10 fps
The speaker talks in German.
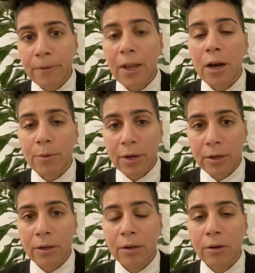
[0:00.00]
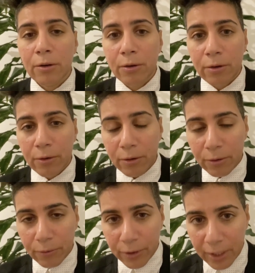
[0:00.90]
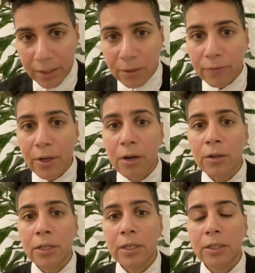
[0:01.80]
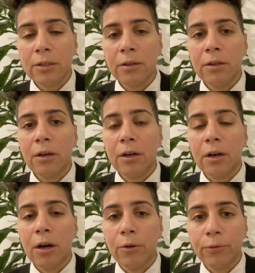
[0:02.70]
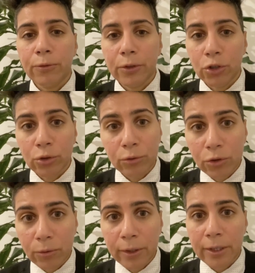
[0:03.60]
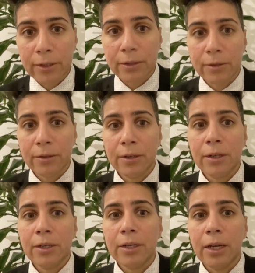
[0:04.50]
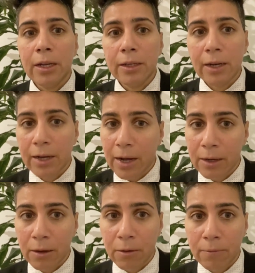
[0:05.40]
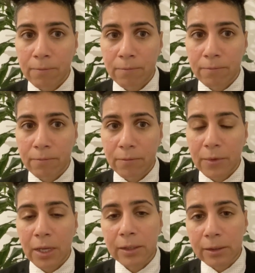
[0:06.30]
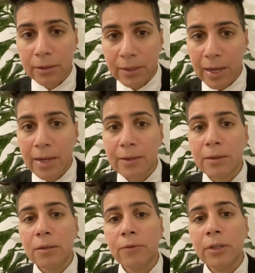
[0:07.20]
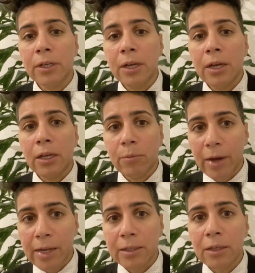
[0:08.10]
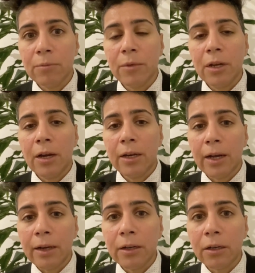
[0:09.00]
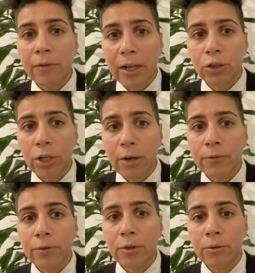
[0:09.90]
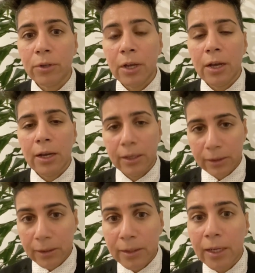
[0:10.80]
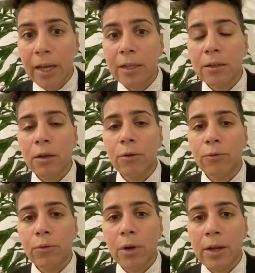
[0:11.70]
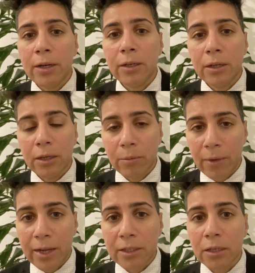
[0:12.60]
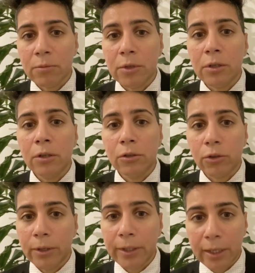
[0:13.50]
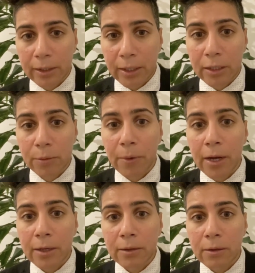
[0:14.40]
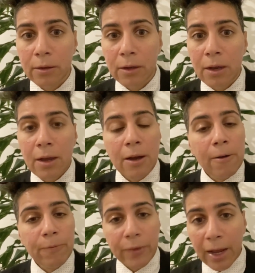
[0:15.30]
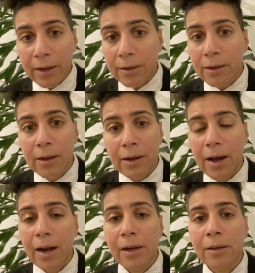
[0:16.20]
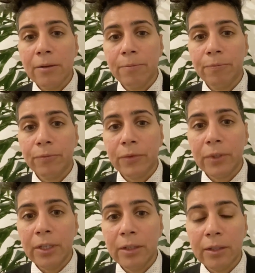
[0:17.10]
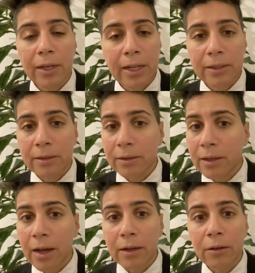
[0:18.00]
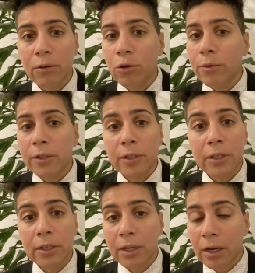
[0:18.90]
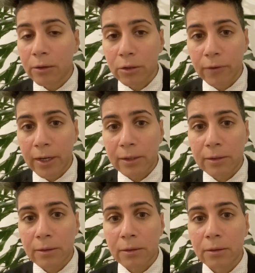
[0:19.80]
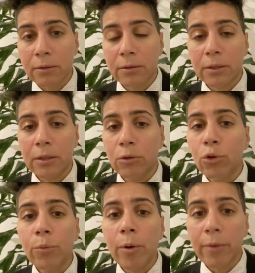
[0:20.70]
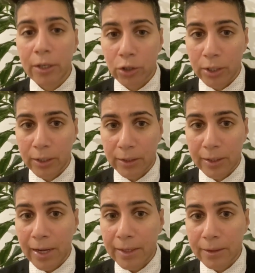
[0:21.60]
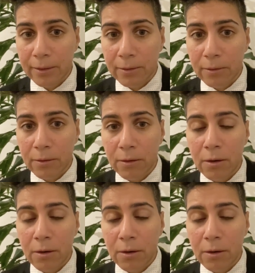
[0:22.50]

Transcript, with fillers: Aber vergessen wir auch nicht auf die Schutzsuchenden in den Lagern. Es ist Zeit, dass wir gemeinsam eine andere Welt schaffen und es ist Zeit für einen gemeinsamen Solidaritätspakt. Danke an alle, die in den letzten Tagen über sich hinauswachsen, die Übermenschliches leisten.